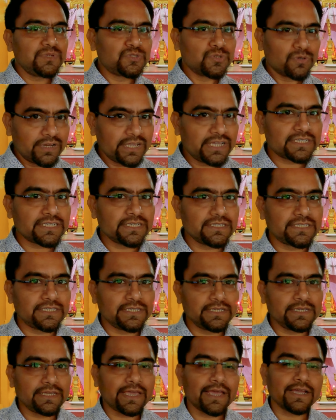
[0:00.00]
আমি চলে
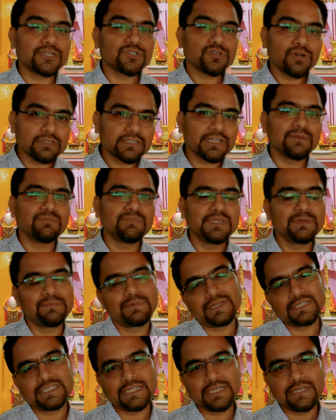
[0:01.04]
এসেছি এক শতাব্দী
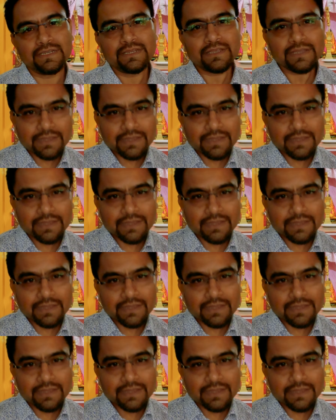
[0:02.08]
প্রাচীন